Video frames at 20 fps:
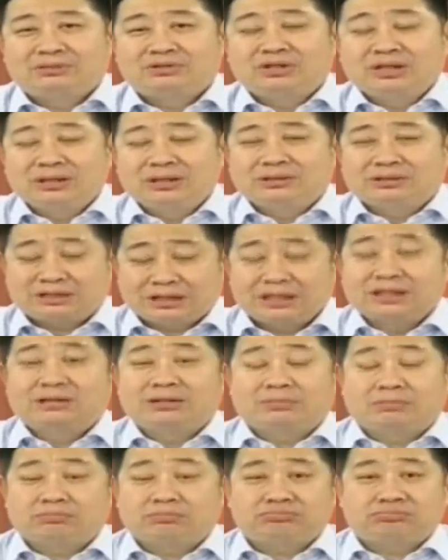ซึ่งซึ่ง
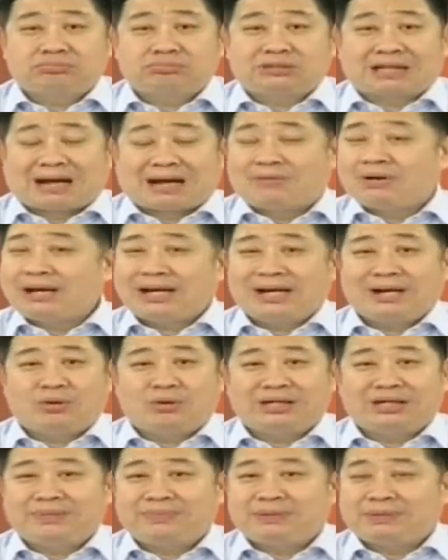ถามว่า เอ
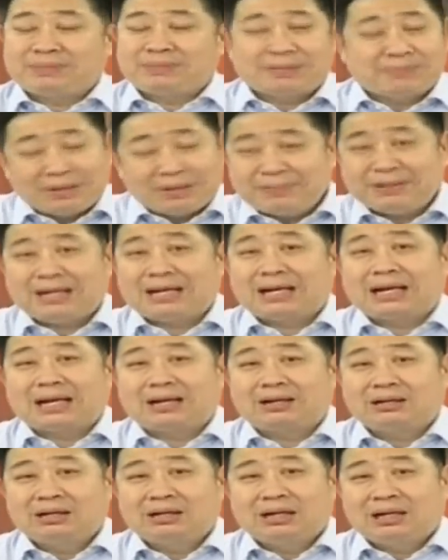โอ ที ผิดไหมไม่ผิด
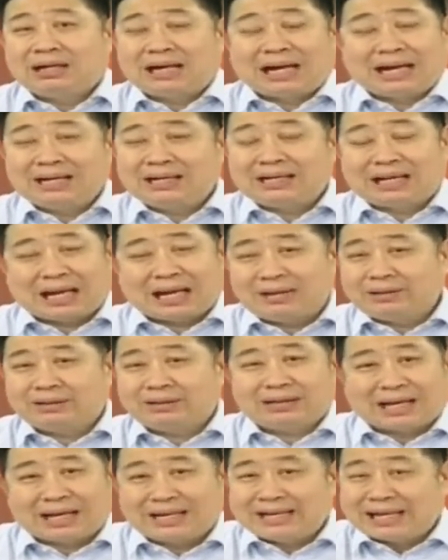ฮะหลายหลาย
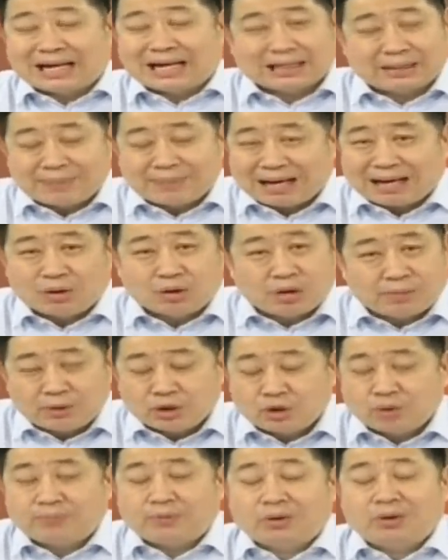หลายอย่างในบ้านเราก็
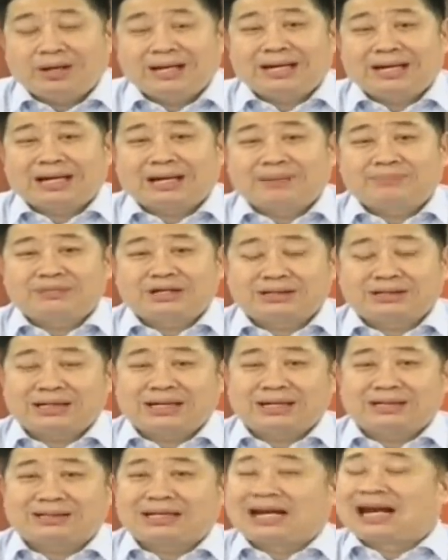โมโนโพลีครับอย่าง
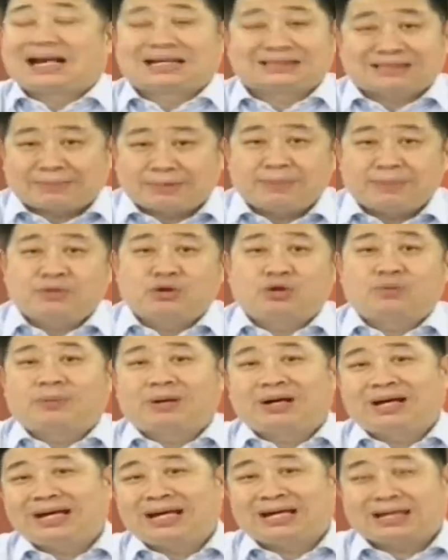เช่นตลาดหลักทรัพย์ก็โมโน
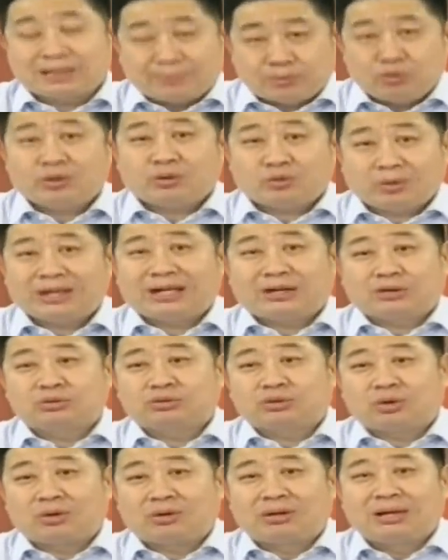โพลีถ้าพูดคุยกันต
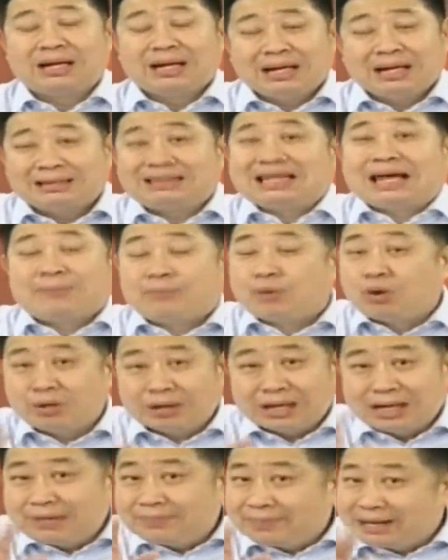รงๆแต่โบร
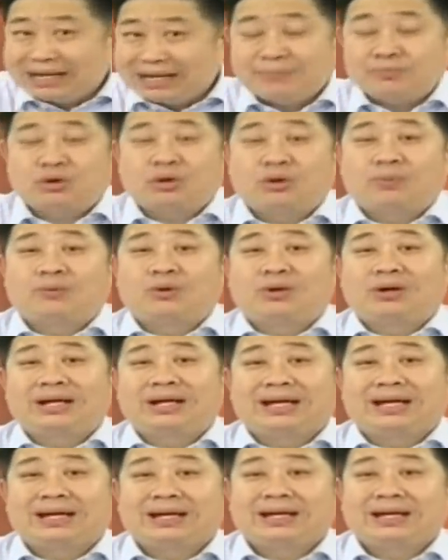กเกอร์ไม่ได้โมโนโพลี